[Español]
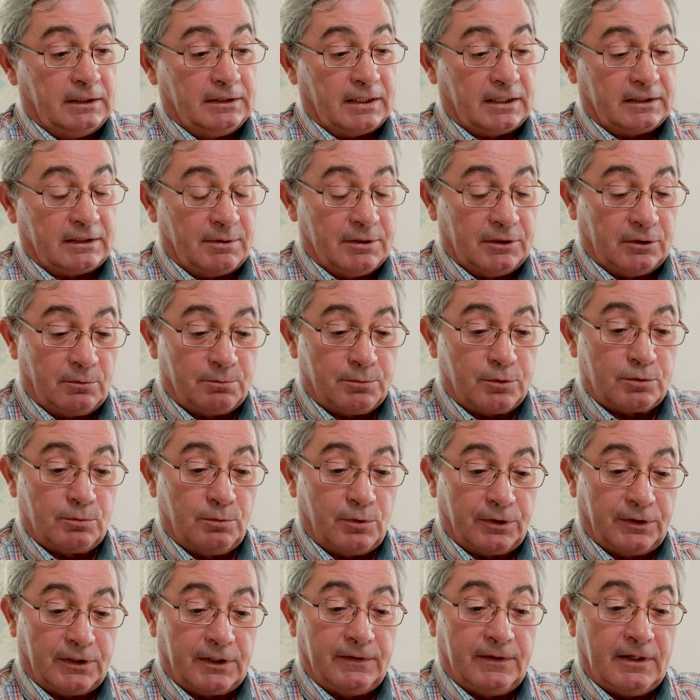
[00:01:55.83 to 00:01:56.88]
el tratamiento
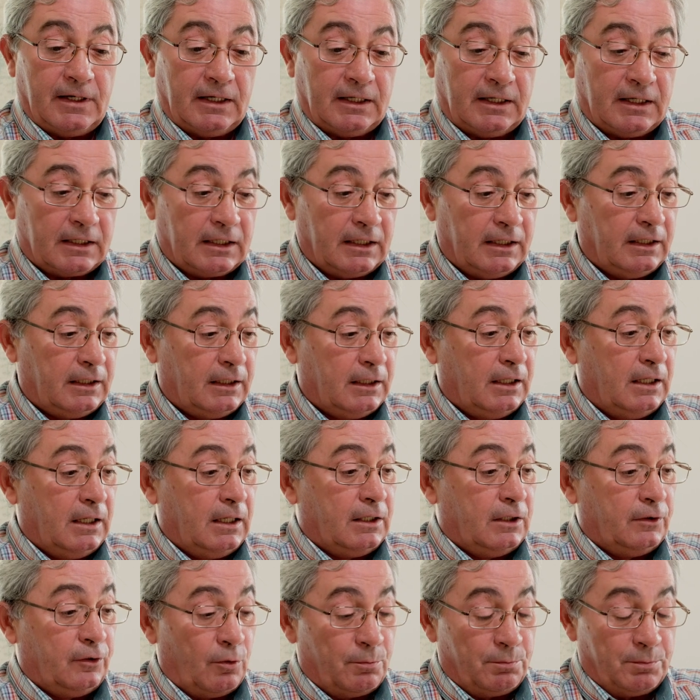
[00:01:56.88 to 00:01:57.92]
post-mortem de la carne,
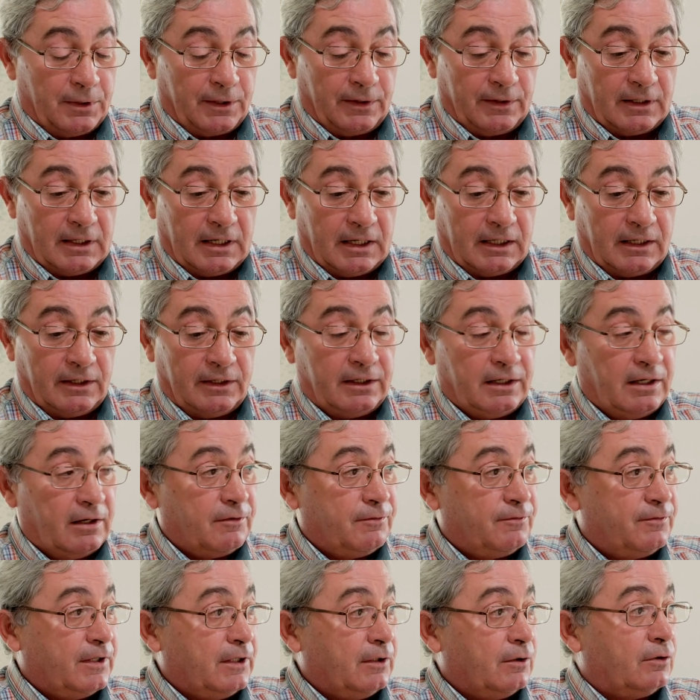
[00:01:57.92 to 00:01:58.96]
no perder la cadena de
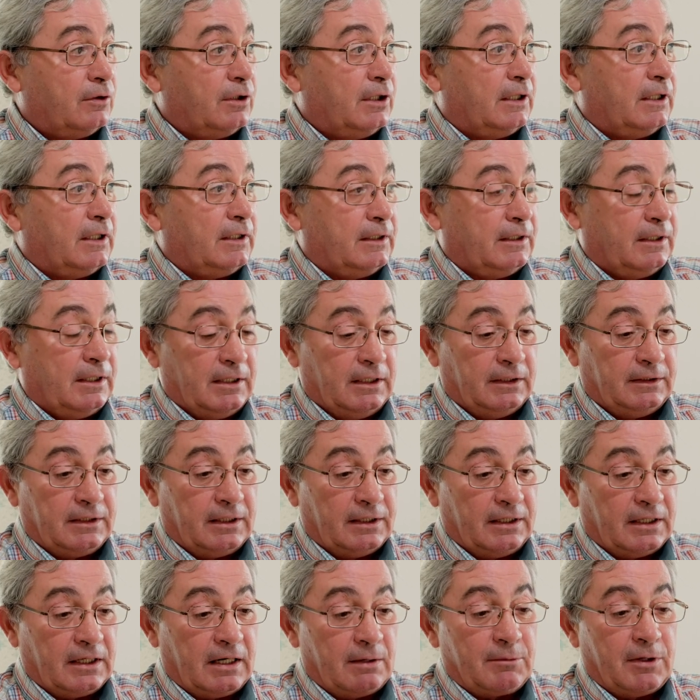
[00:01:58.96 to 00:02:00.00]
frío y, y
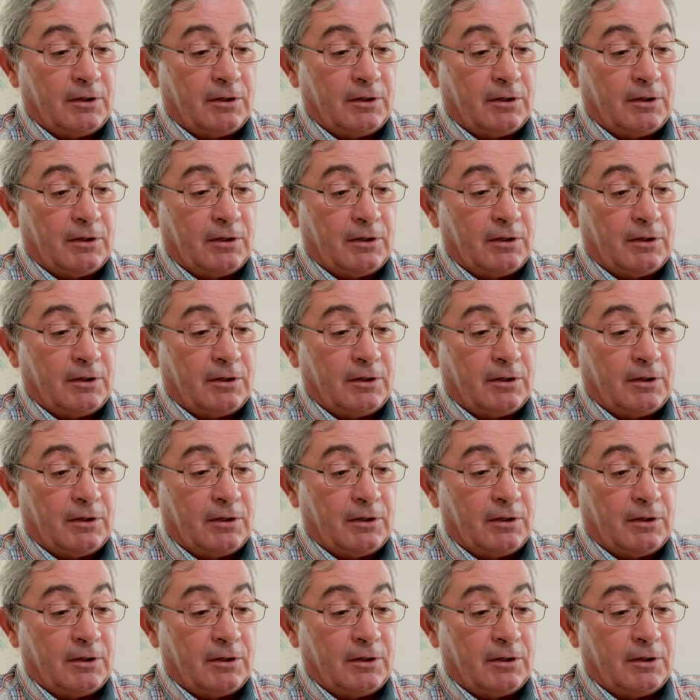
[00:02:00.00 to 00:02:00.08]
tener la